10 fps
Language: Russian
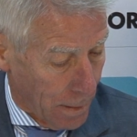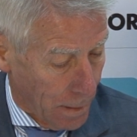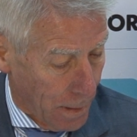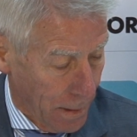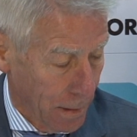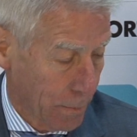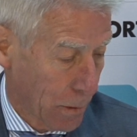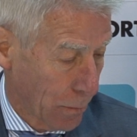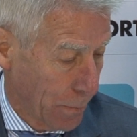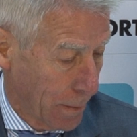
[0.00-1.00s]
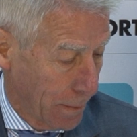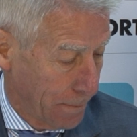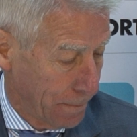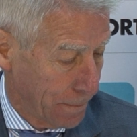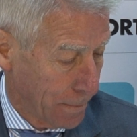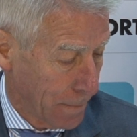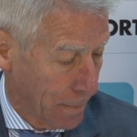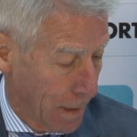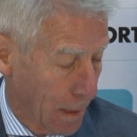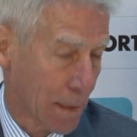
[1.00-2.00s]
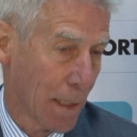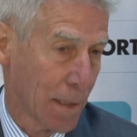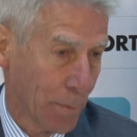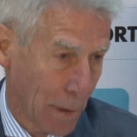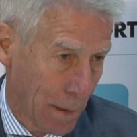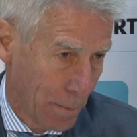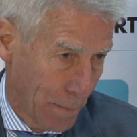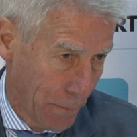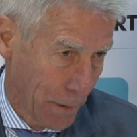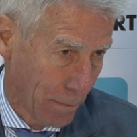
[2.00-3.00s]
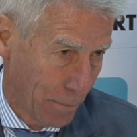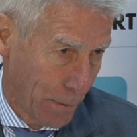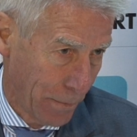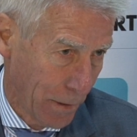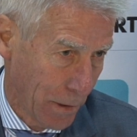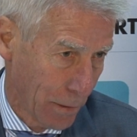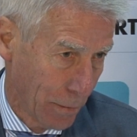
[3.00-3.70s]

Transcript: хотелось бы, чтобы реализация была моментов повыше,